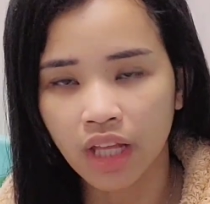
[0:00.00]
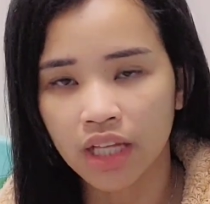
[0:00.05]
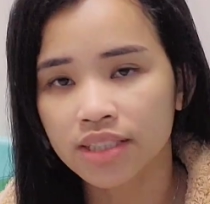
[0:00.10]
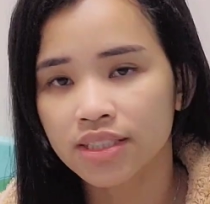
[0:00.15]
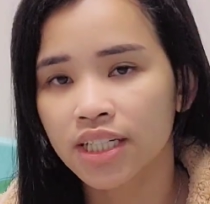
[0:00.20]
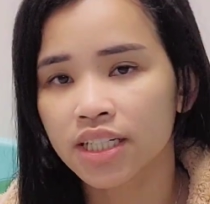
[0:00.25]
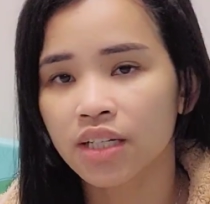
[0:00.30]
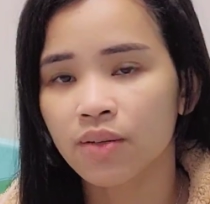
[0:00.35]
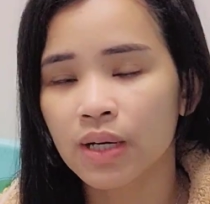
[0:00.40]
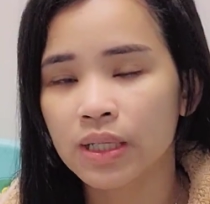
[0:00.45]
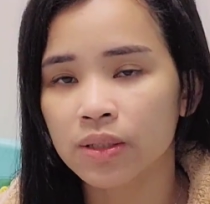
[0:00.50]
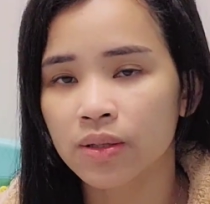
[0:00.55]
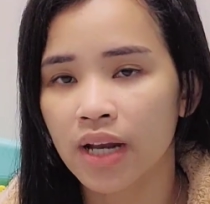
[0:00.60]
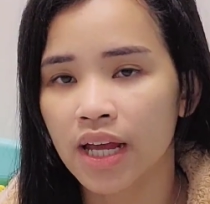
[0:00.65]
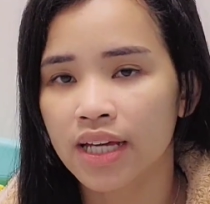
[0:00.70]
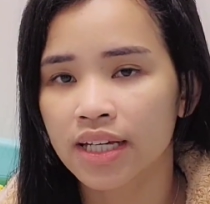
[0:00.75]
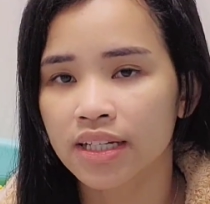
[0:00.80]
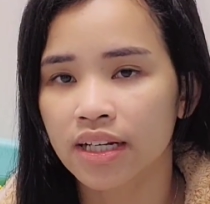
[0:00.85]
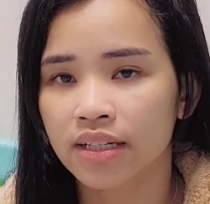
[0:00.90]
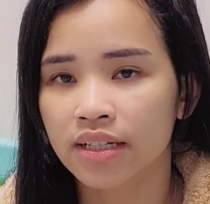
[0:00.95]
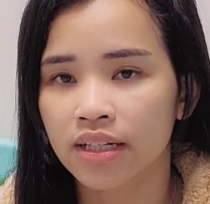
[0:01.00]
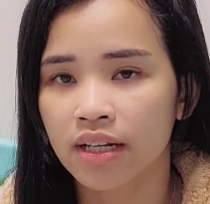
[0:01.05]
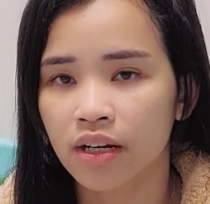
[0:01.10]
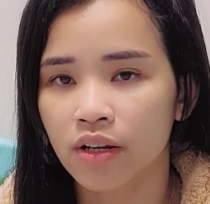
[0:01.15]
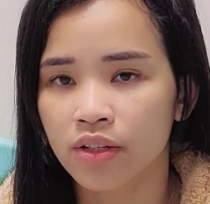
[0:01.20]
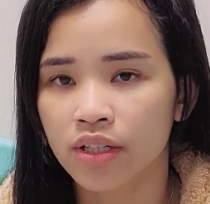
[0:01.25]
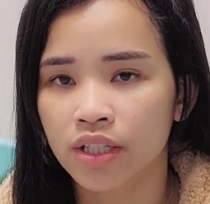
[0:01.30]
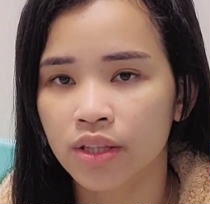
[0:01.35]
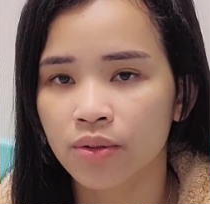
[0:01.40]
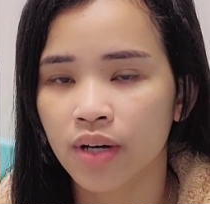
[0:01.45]
Jadi waktu lahiran
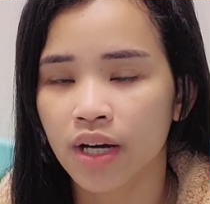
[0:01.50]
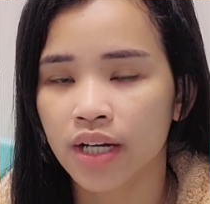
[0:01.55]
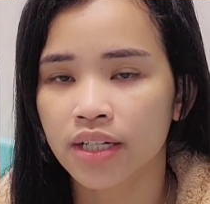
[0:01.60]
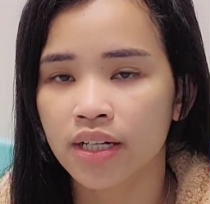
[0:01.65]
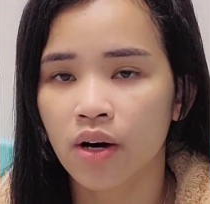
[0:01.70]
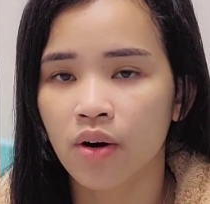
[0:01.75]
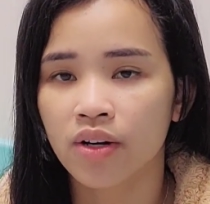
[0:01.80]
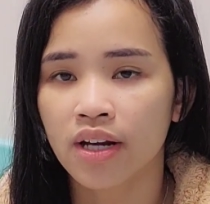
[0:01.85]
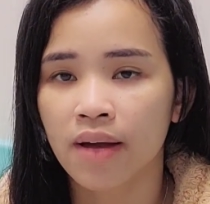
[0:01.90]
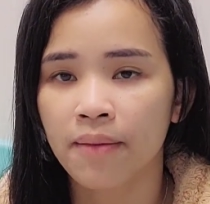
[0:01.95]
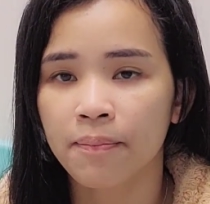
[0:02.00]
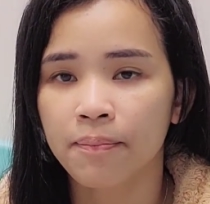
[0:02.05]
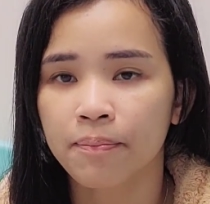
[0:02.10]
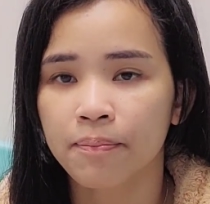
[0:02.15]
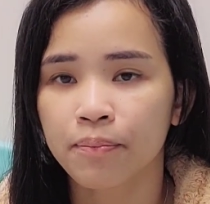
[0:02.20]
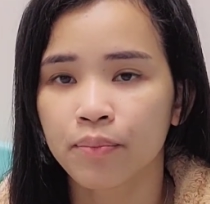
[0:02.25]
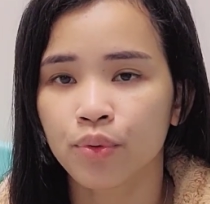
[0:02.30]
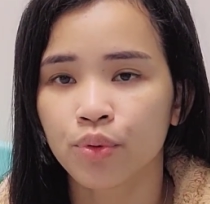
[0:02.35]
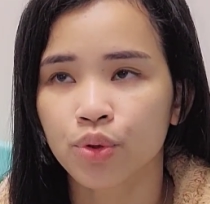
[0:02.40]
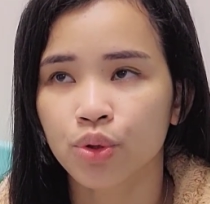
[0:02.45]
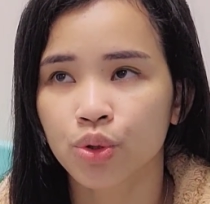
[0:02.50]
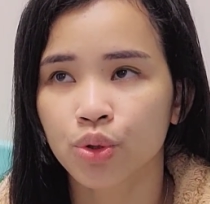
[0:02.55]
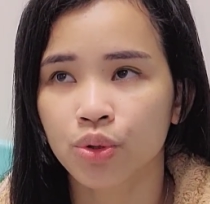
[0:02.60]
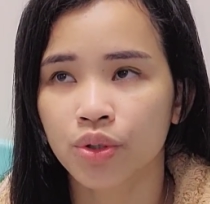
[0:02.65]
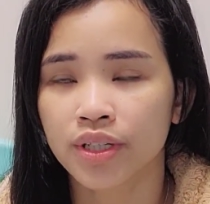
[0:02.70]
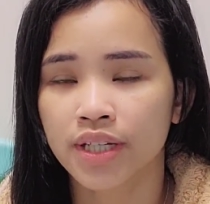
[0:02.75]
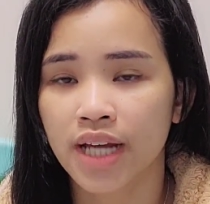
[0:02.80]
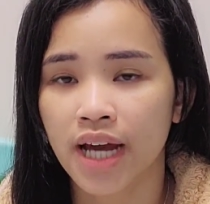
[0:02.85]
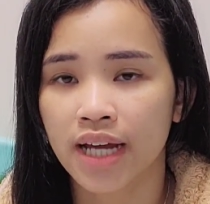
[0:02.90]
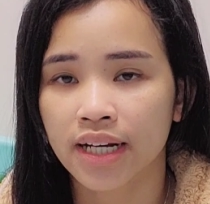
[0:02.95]
Elon itu ada orang butuh
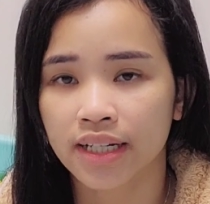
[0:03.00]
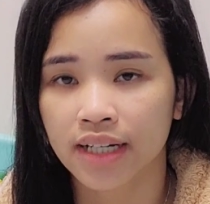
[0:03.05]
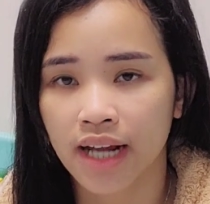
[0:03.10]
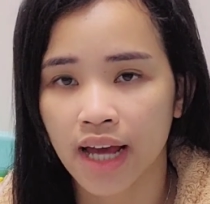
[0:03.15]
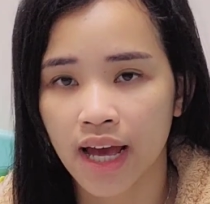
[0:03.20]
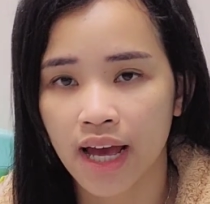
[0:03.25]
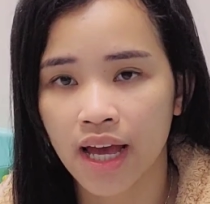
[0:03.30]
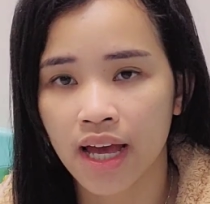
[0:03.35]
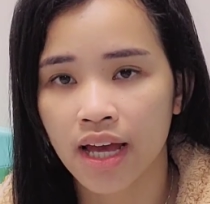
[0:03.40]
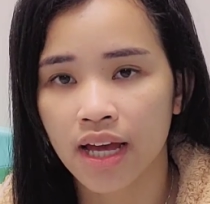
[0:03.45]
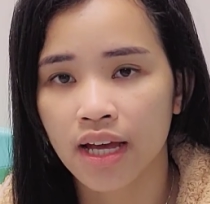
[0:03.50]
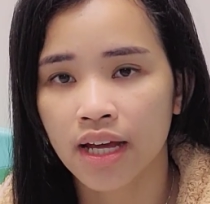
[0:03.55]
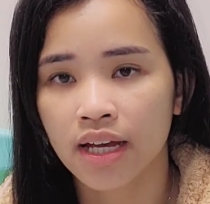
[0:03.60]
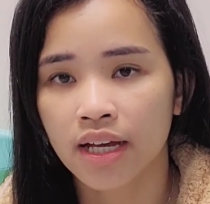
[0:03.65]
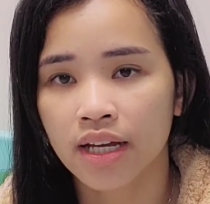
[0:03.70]
dana